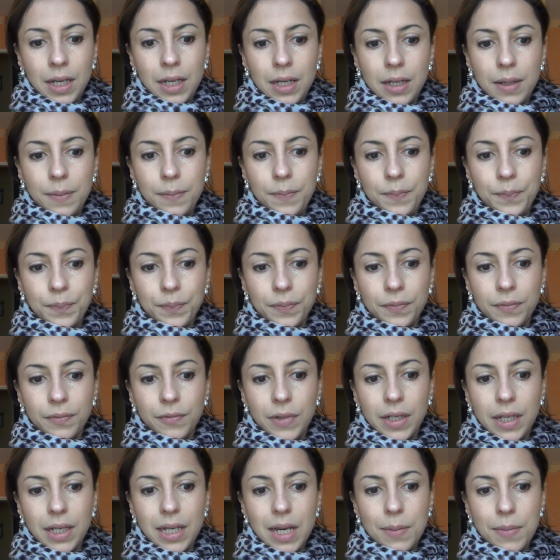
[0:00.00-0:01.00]

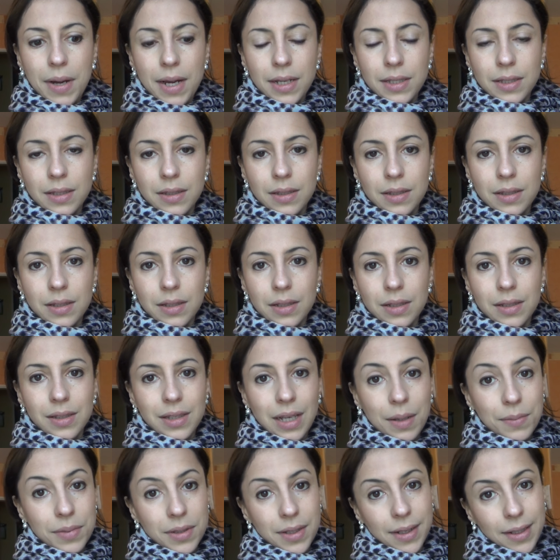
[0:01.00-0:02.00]
Ähm, wir gehen ja meistens äh,
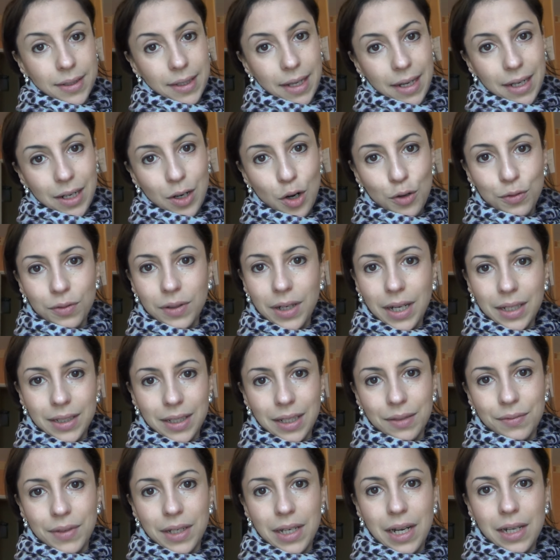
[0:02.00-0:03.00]
samstags einkaufen,
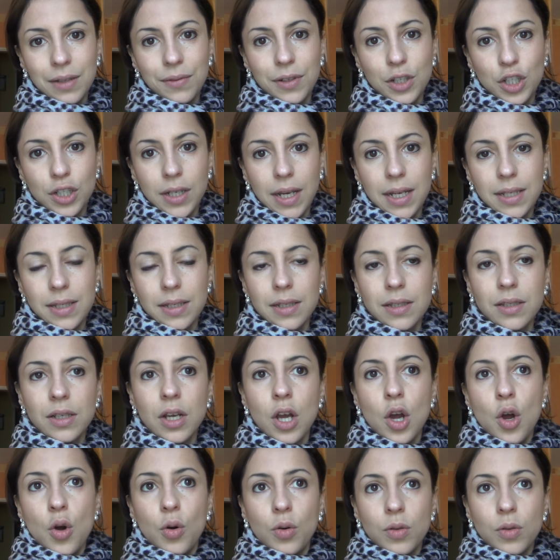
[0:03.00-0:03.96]
gerade dann, wenn halt viel Stress ist.